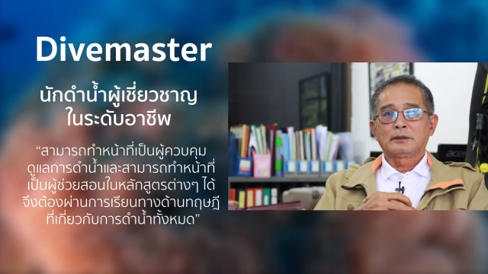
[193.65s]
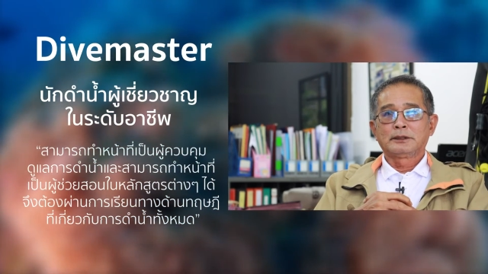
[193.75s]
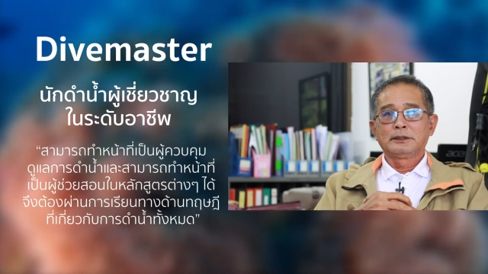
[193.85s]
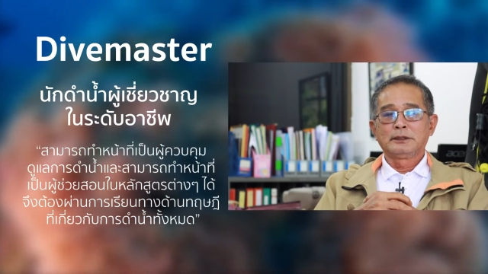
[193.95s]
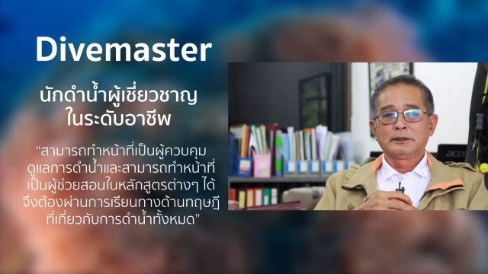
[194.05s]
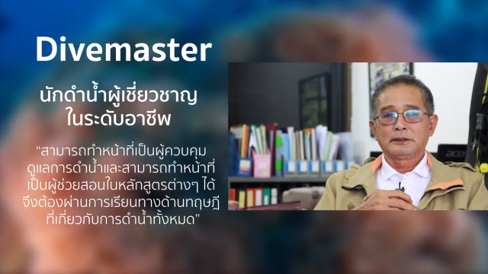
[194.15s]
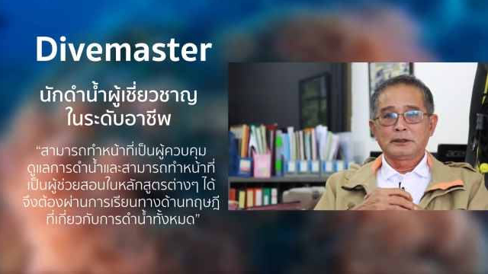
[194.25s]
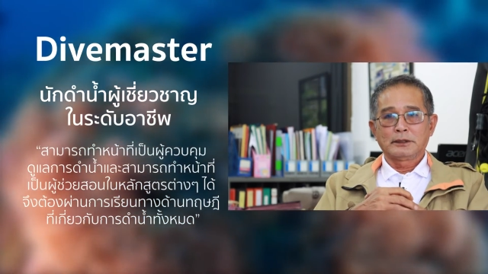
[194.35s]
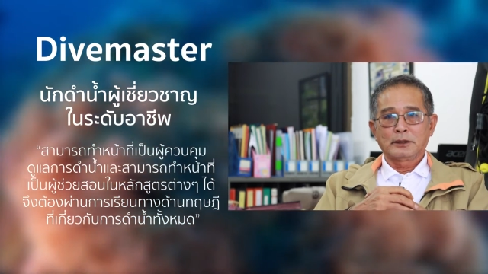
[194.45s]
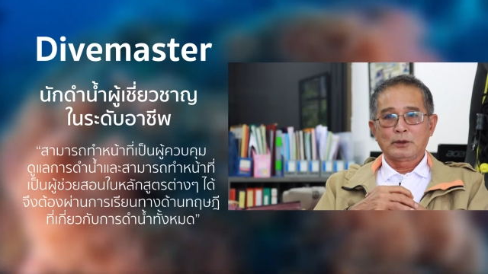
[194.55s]
คือ
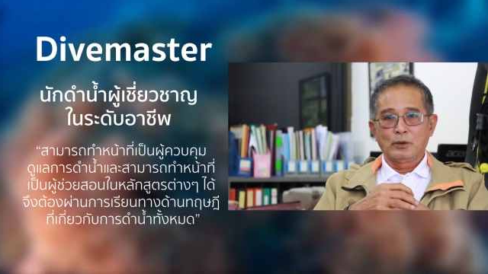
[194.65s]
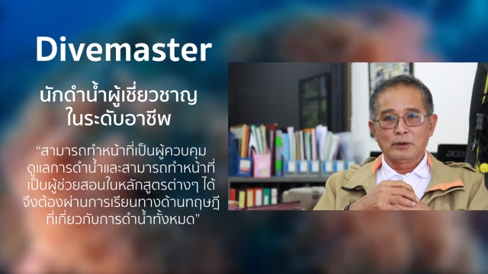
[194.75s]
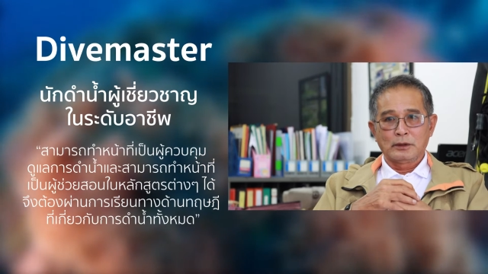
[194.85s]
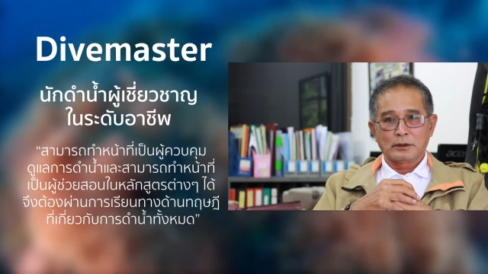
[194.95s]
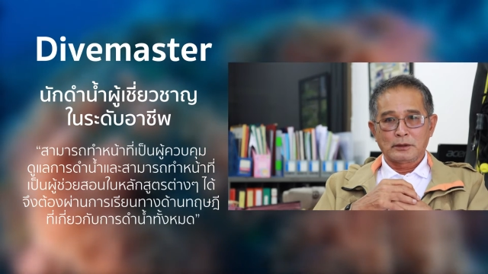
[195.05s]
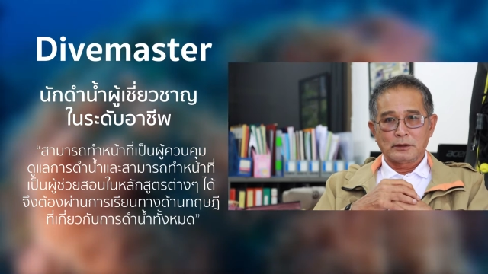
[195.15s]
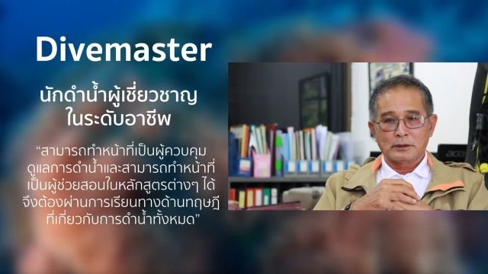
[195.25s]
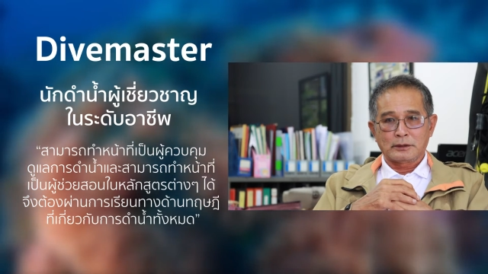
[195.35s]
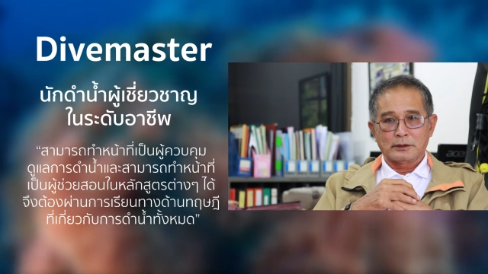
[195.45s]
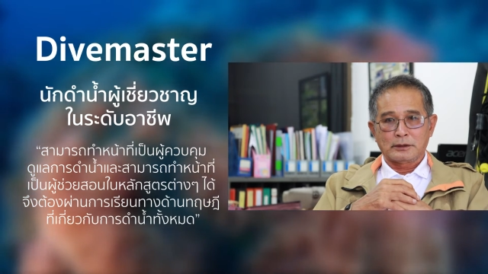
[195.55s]
คุณ
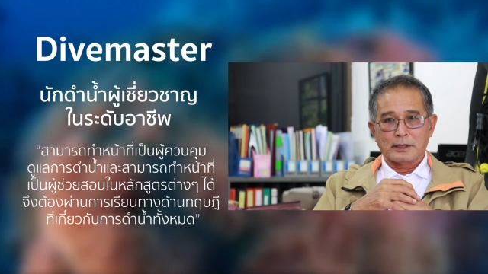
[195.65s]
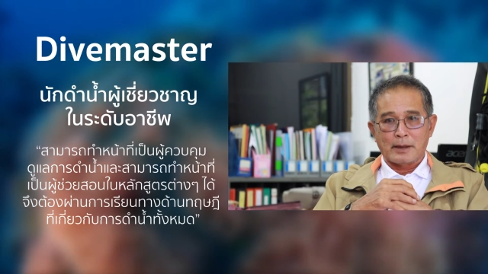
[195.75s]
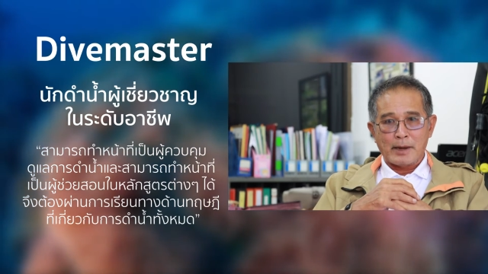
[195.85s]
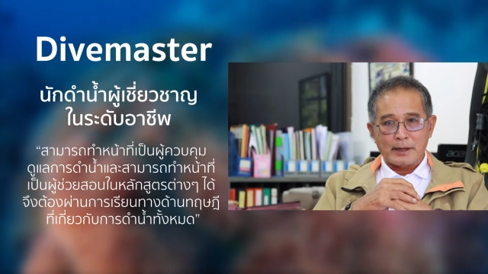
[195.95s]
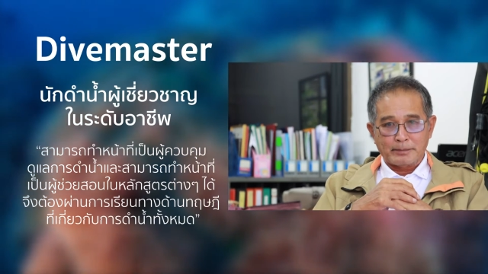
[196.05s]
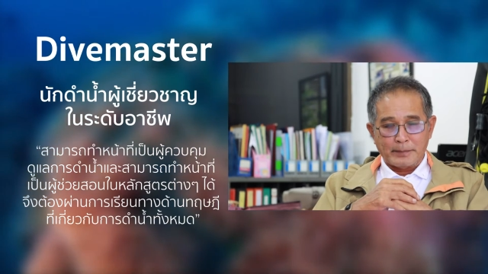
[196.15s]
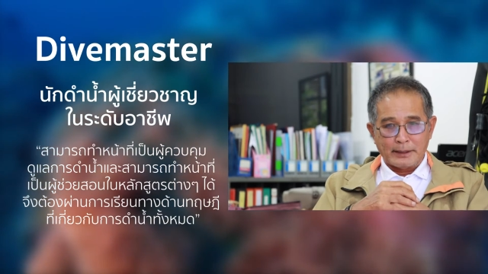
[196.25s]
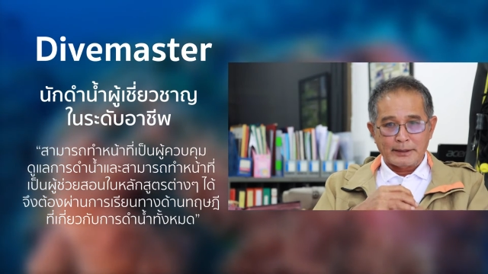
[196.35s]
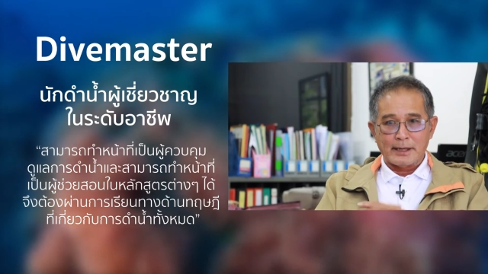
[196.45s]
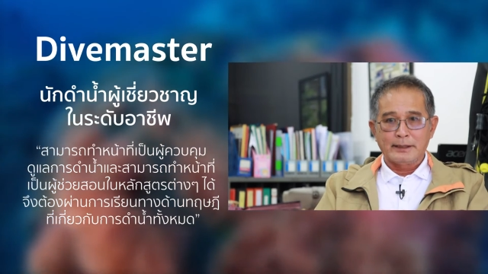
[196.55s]
สามารถเป็
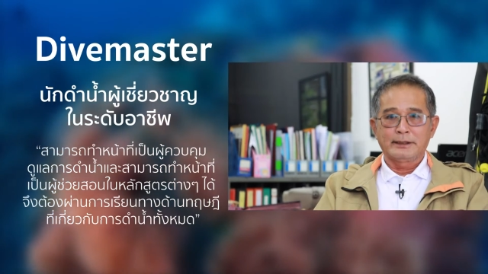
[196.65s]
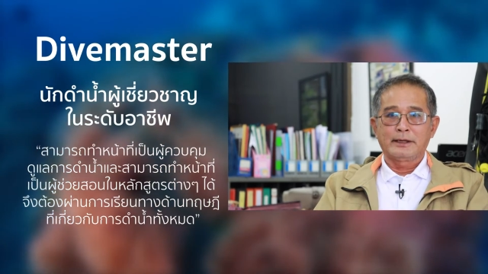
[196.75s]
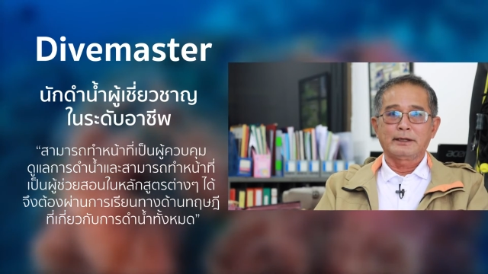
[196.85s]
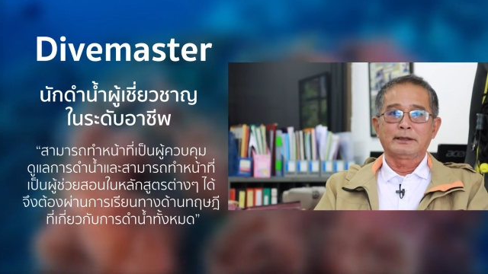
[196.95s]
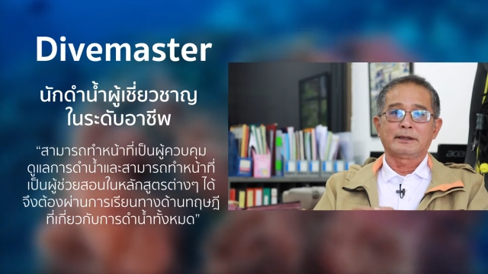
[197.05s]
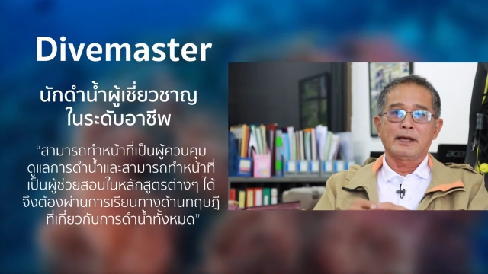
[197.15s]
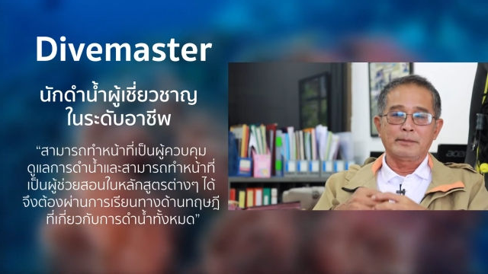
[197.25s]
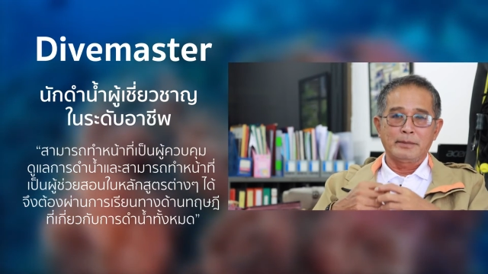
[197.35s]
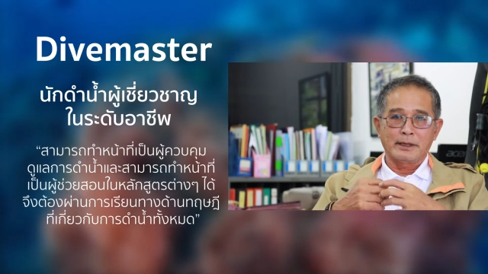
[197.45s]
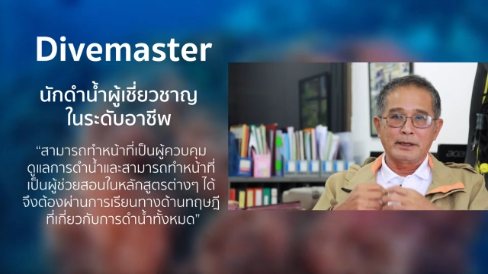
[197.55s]
นไดลีดเดอร์ได้
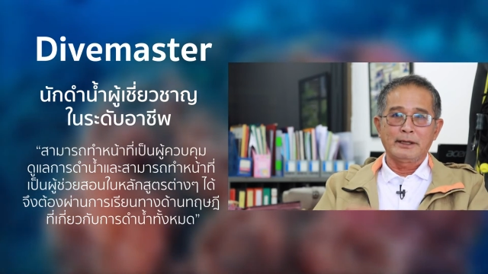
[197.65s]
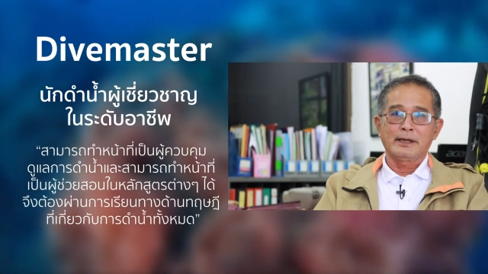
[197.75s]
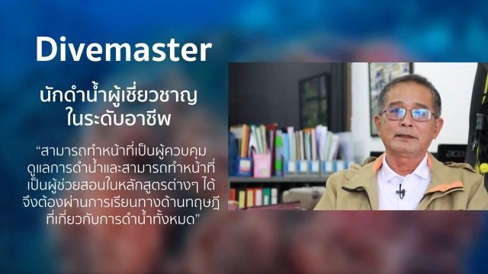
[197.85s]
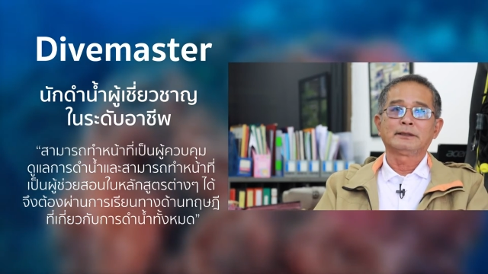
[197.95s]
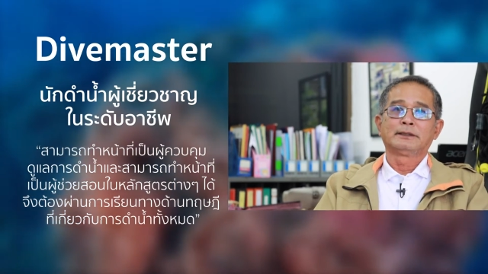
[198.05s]
เบียเลี้ยง